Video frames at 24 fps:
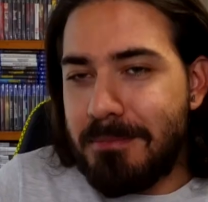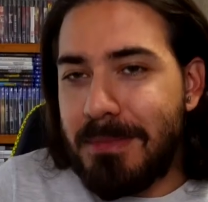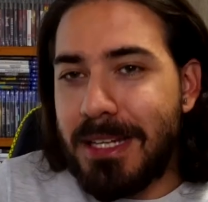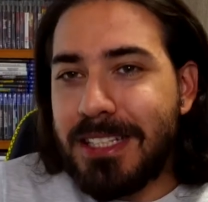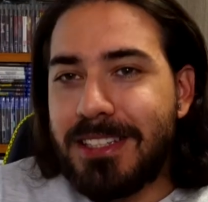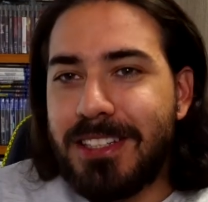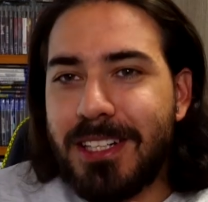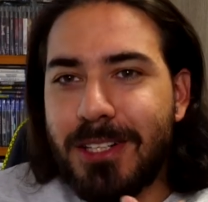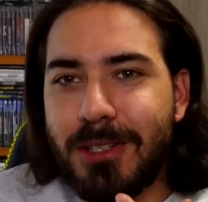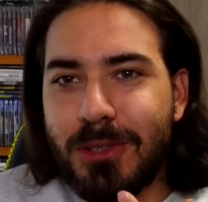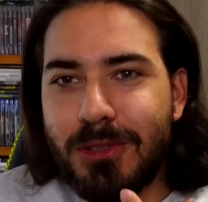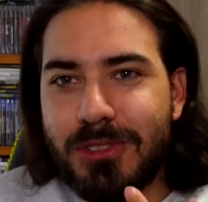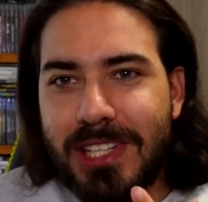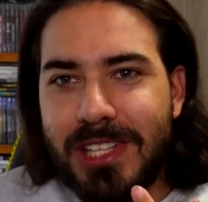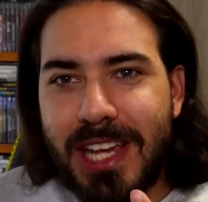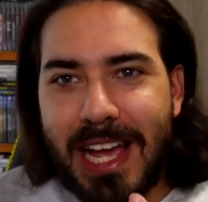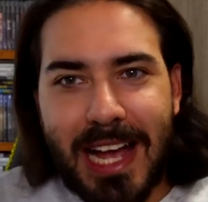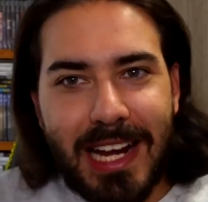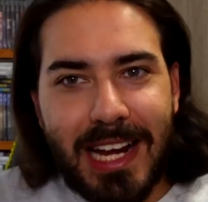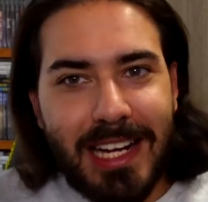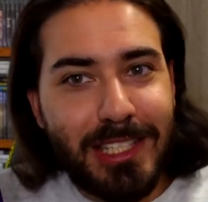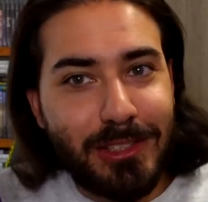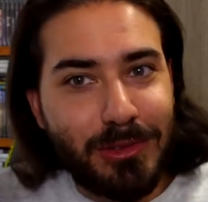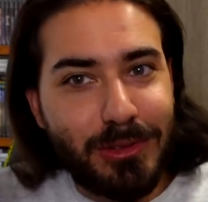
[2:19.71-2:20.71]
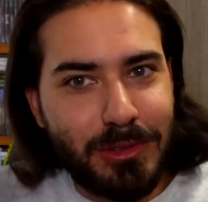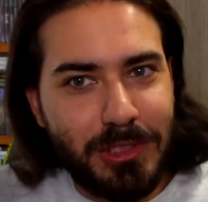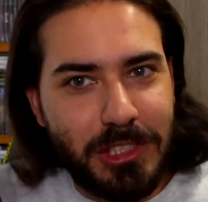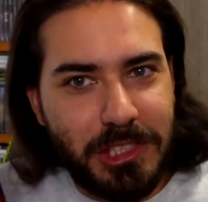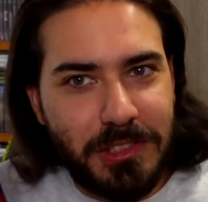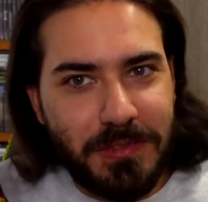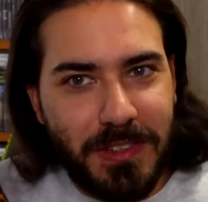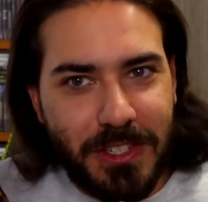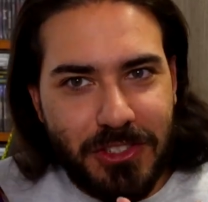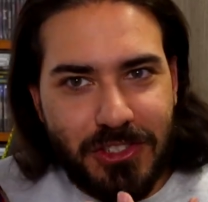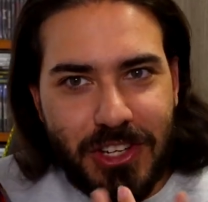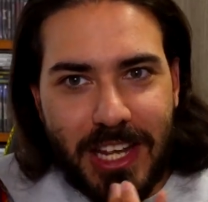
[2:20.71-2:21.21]
Mentre così è anche
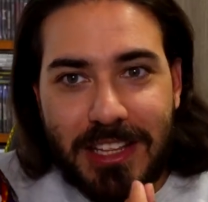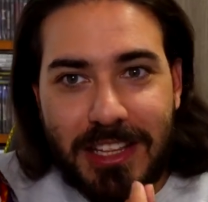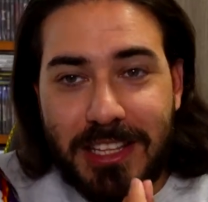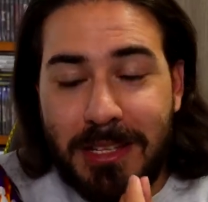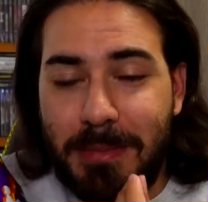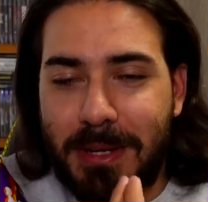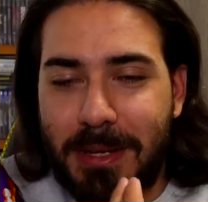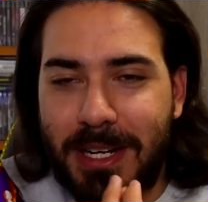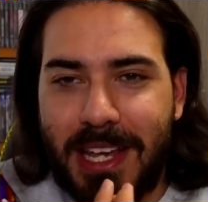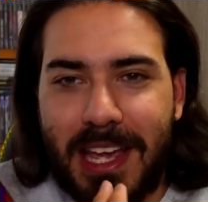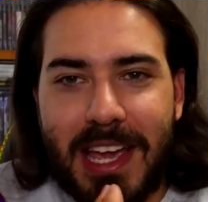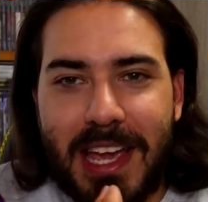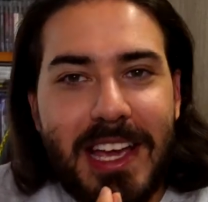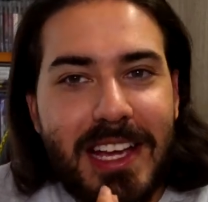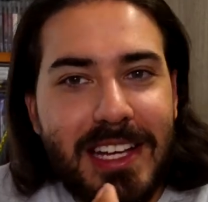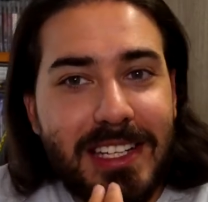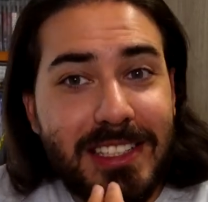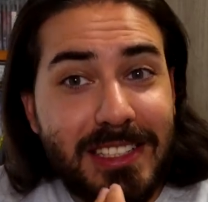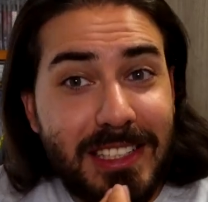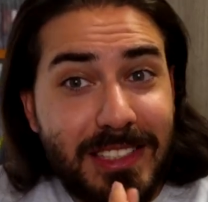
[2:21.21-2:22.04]
soddisfacente perché